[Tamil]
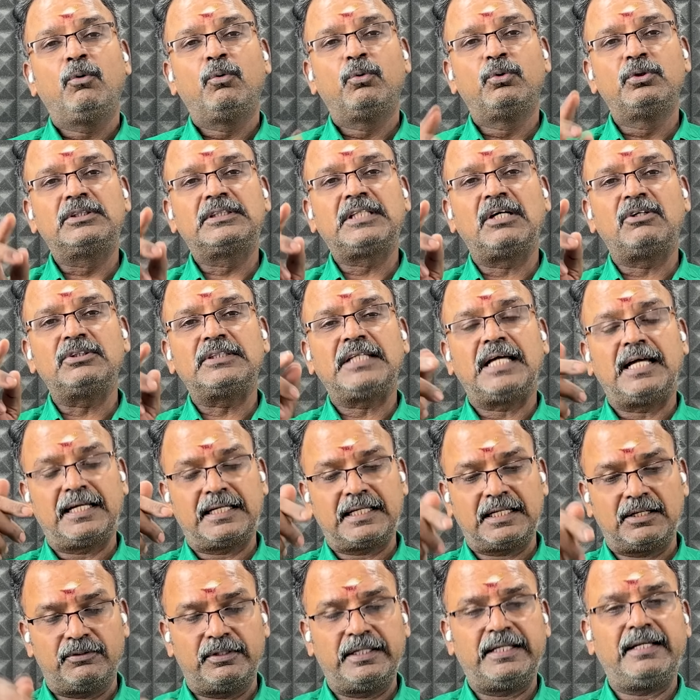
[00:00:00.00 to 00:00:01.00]
உத்தவ்
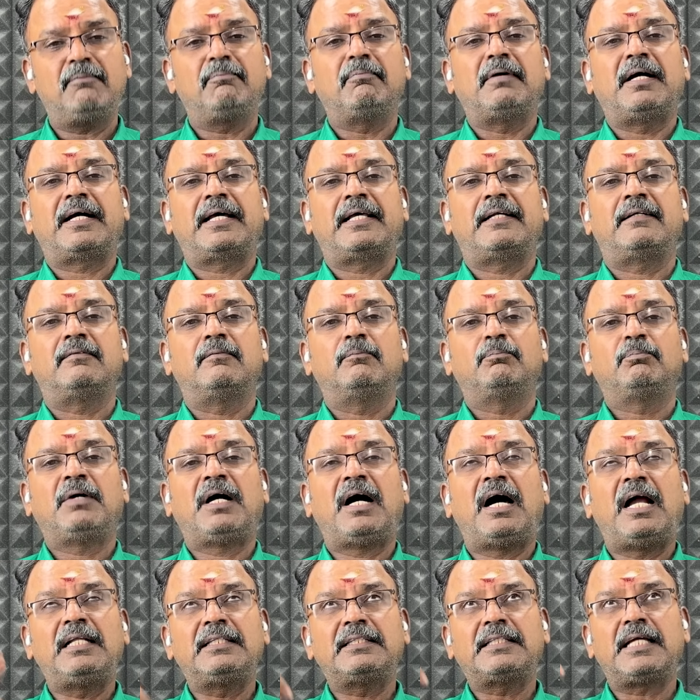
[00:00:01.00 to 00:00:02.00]
தாக்கரேவுடைய மகன்
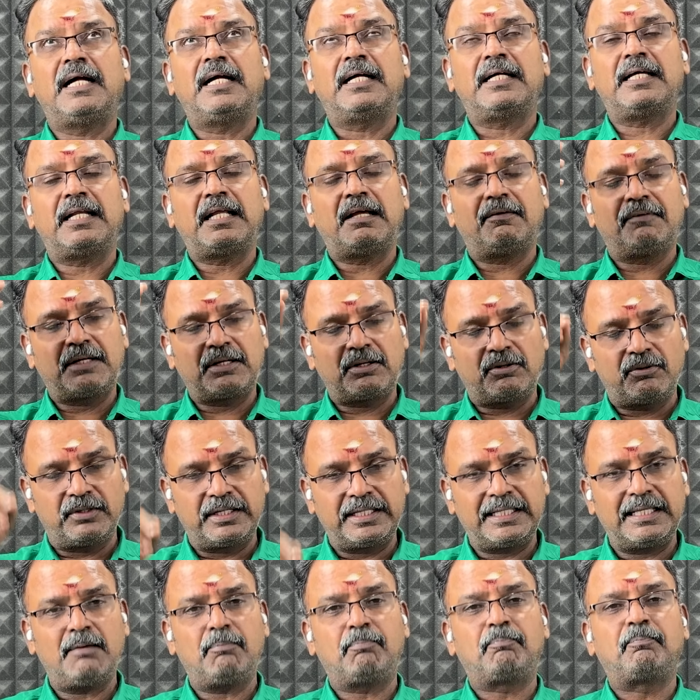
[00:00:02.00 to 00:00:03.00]
பால் தாக்கரே
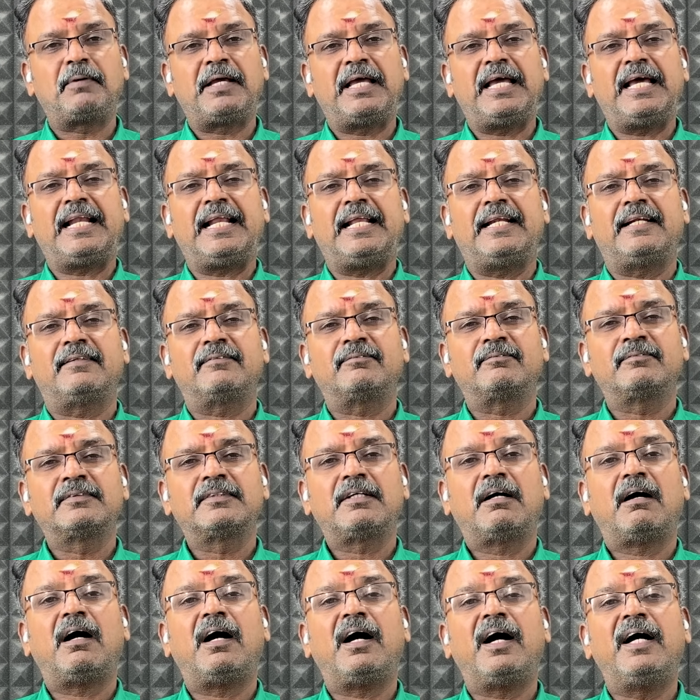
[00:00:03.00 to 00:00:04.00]
அவர்களுடைய பேரன்
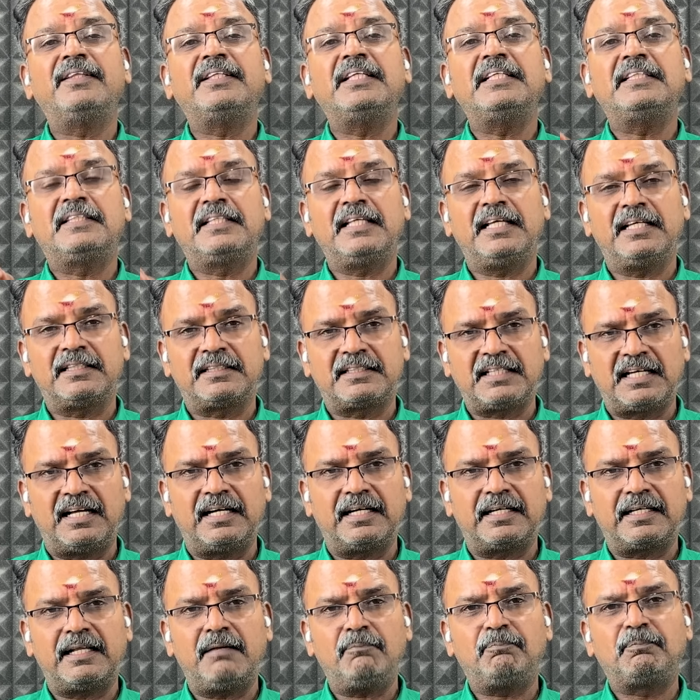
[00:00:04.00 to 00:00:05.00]
ஆதித்ய
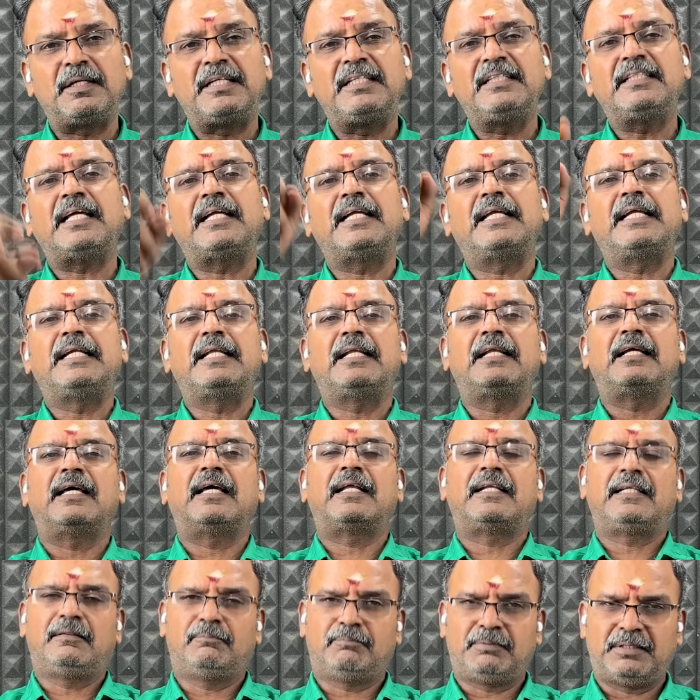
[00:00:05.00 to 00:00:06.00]
தாக்கரே பின்தங்கிட்டு
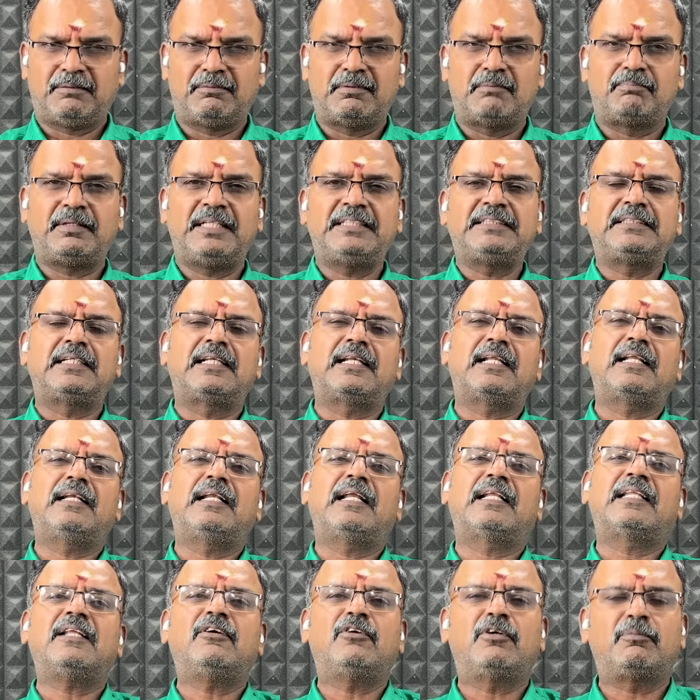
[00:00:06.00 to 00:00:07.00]
இருக்கார் இப்போ நம்ம பேசிகிட்டு இருக்க
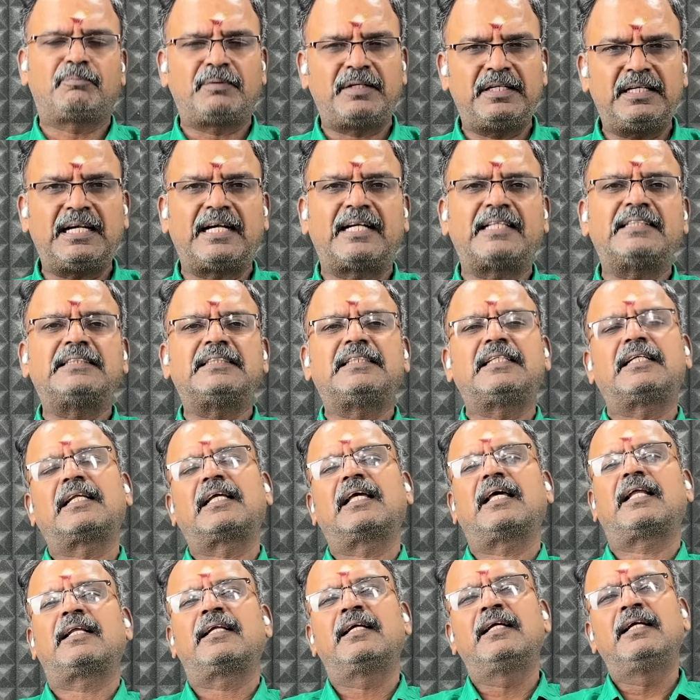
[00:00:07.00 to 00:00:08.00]
நேரத்தில் அவர் பின்னடைஞ்சிட்டு
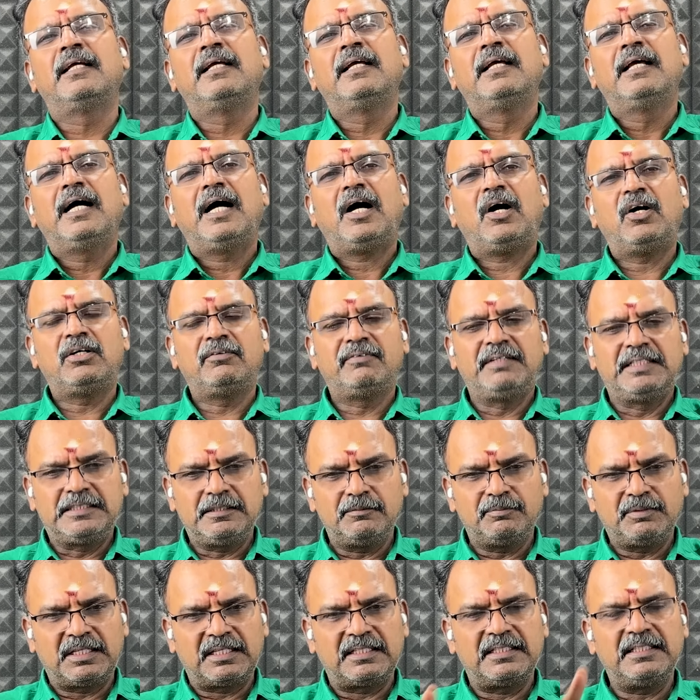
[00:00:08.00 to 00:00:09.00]
இருக்கார் அவர் வெற்றி
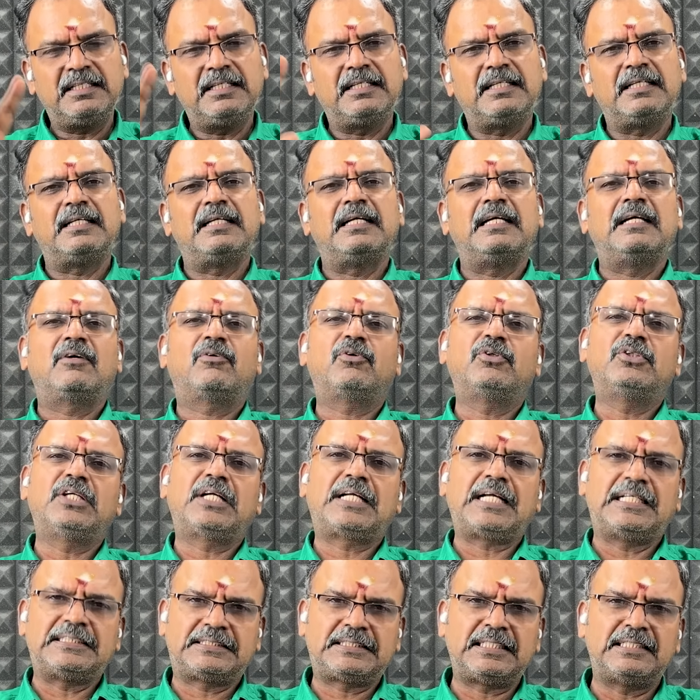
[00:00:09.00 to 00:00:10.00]
பெறுறது கொஞ்சம்
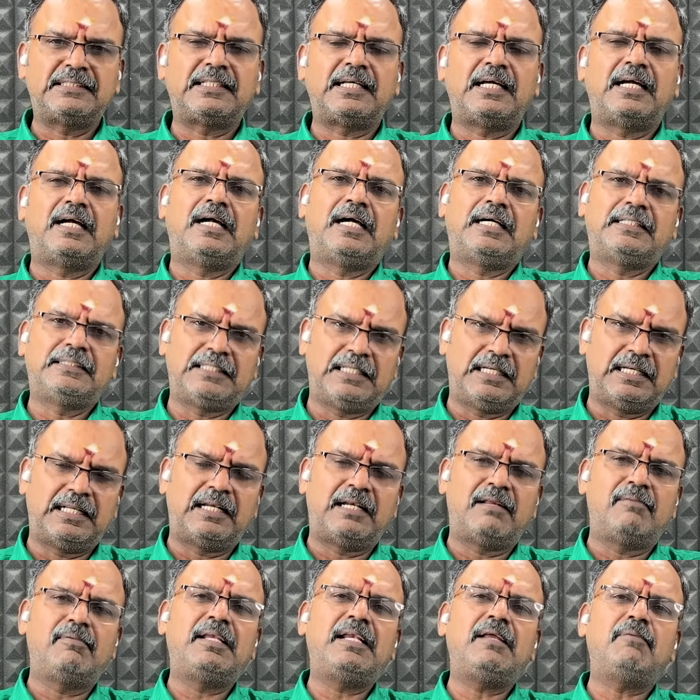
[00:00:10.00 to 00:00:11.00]
கஷ்டம் தான் அந்த
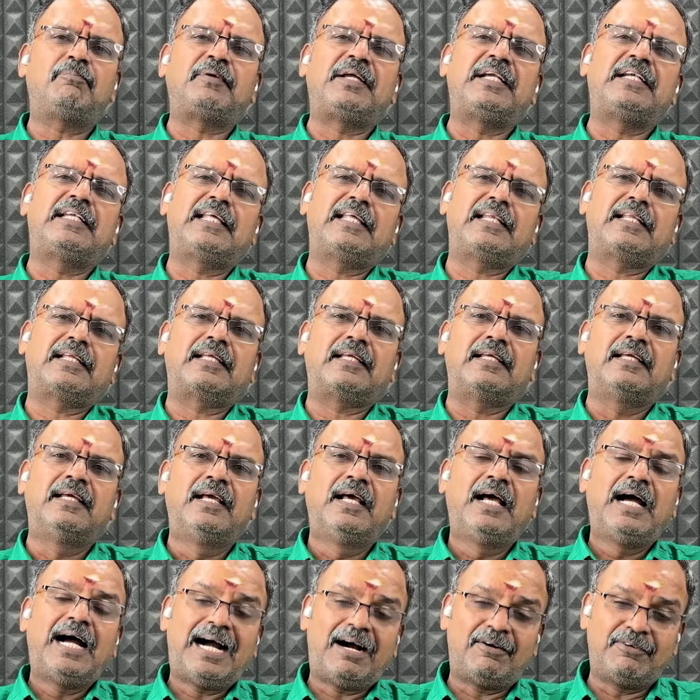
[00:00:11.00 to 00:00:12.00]
நிலவையில் போயிட்டே இருக்குது
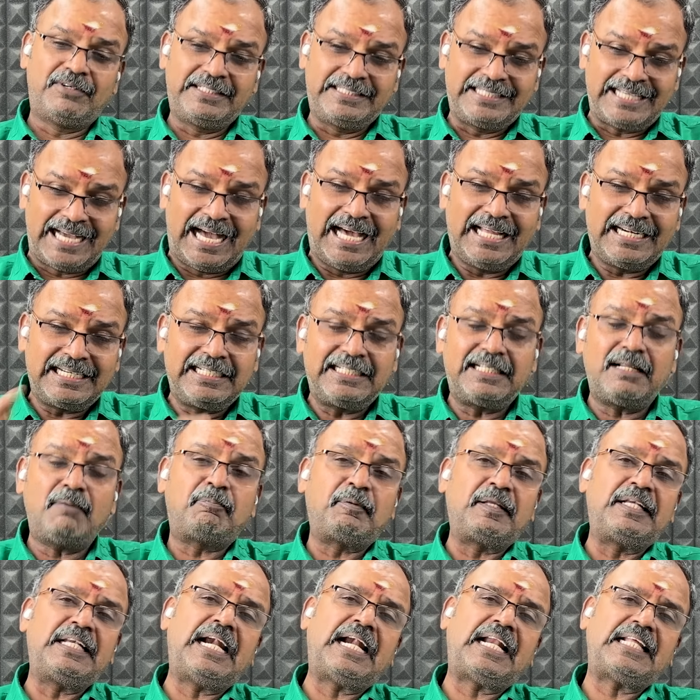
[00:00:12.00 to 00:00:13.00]
அவர் யார்கிட்ட
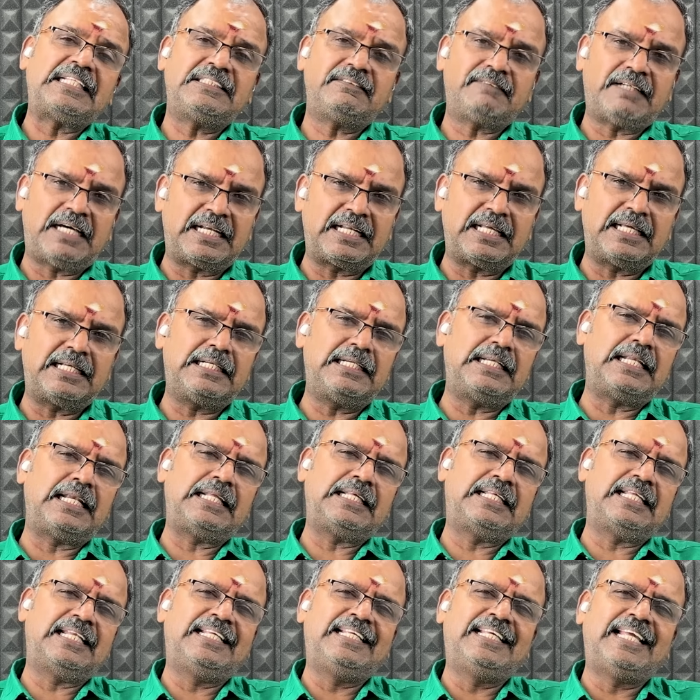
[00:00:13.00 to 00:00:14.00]
பின்னடைஞ்சு வராருன்னு
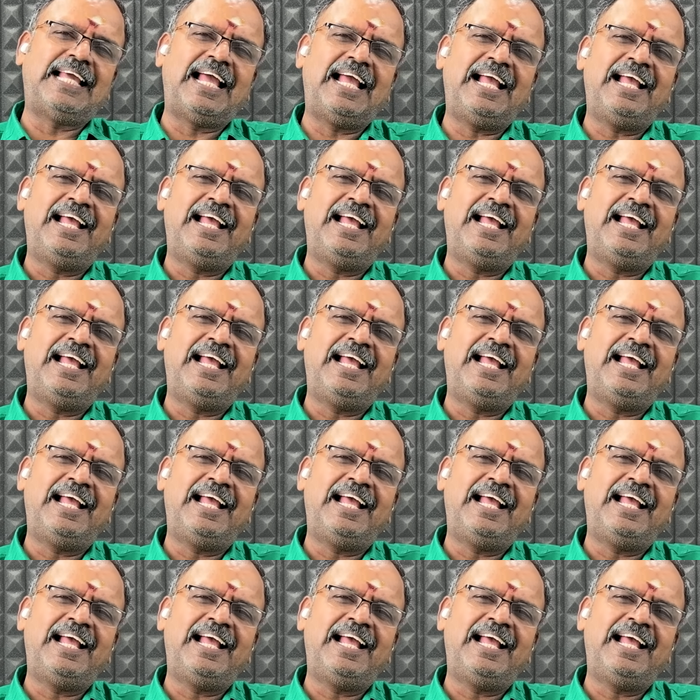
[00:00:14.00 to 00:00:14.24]
நினைக்கிறீங்க